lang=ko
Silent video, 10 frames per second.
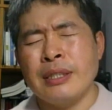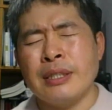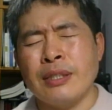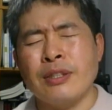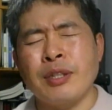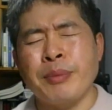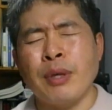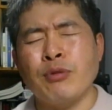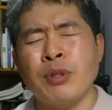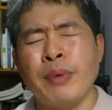그럴 때마다
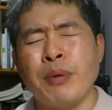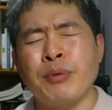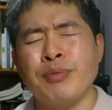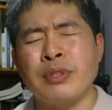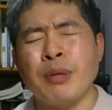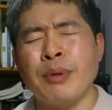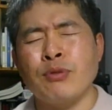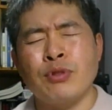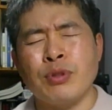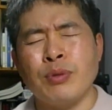우리 마음을 붙잡아
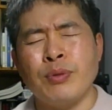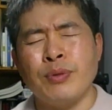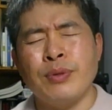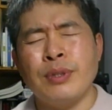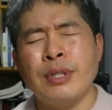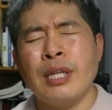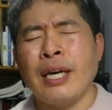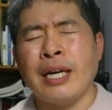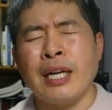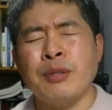주시고
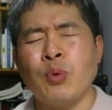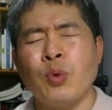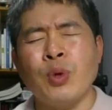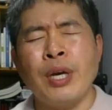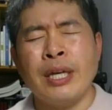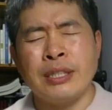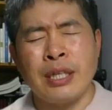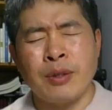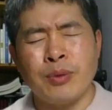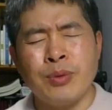하나님을 오해하지
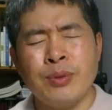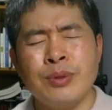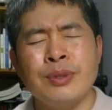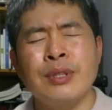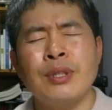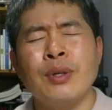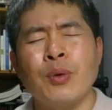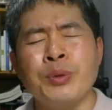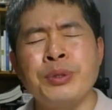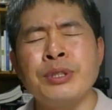않고
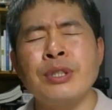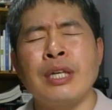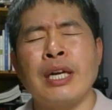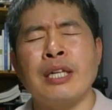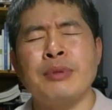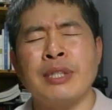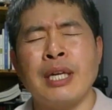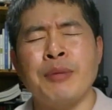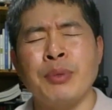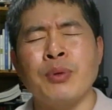온전히 하나님을
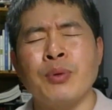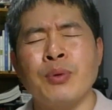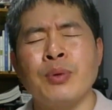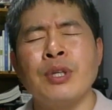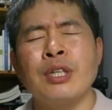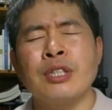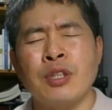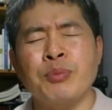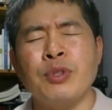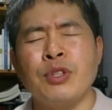잘 믿고
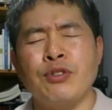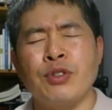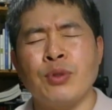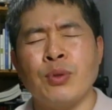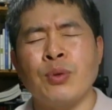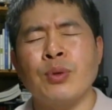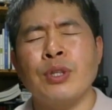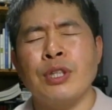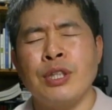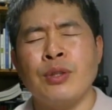섬길 수 있도록
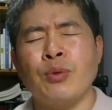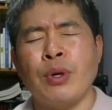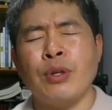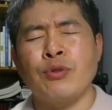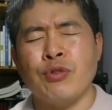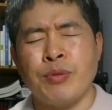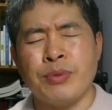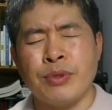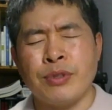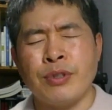인도하여
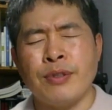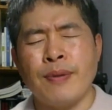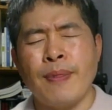주옵소서.